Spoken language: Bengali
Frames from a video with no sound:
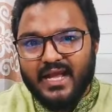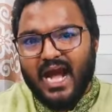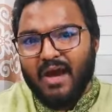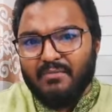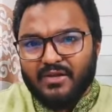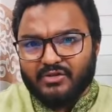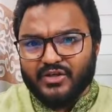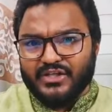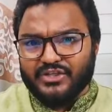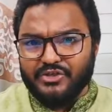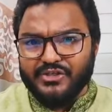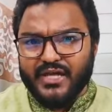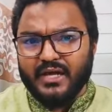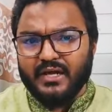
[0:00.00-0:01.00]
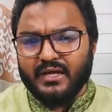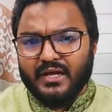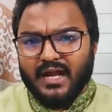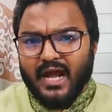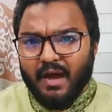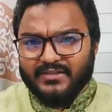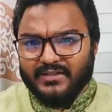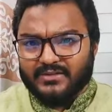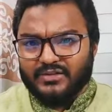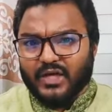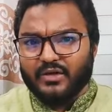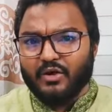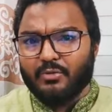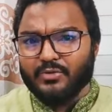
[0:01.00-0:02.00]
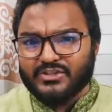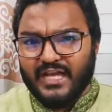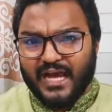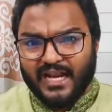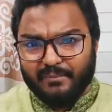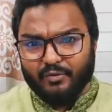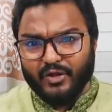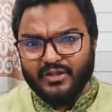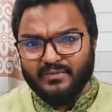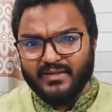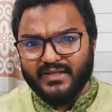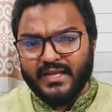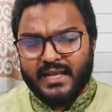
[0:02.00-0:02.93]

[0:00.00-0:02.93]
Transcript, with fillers: আমরা তো কিছুই না আমাদের তো তাহলে অবস্থা খারাপ করে দিবে